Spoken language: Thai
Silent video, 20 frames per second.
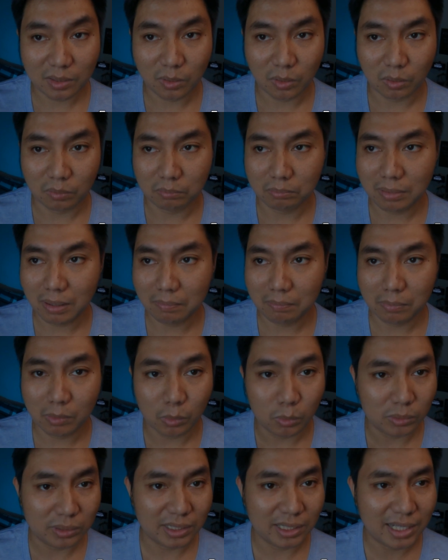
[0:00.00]
ของแบบ
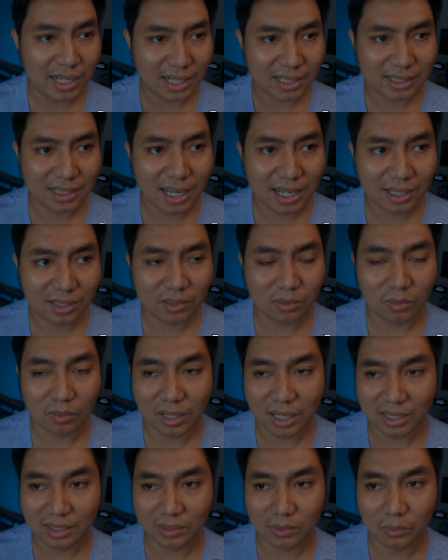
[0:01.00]
Blue Seduction ของ
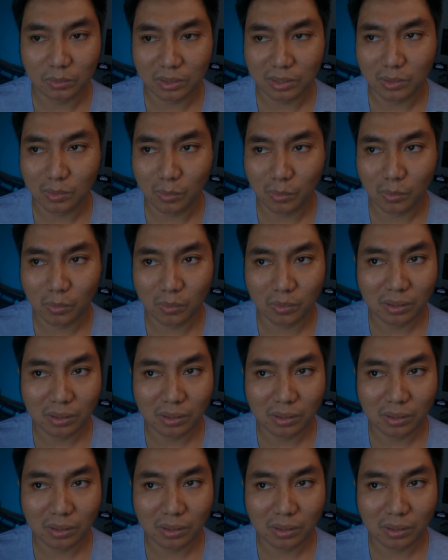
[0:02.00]
Antonio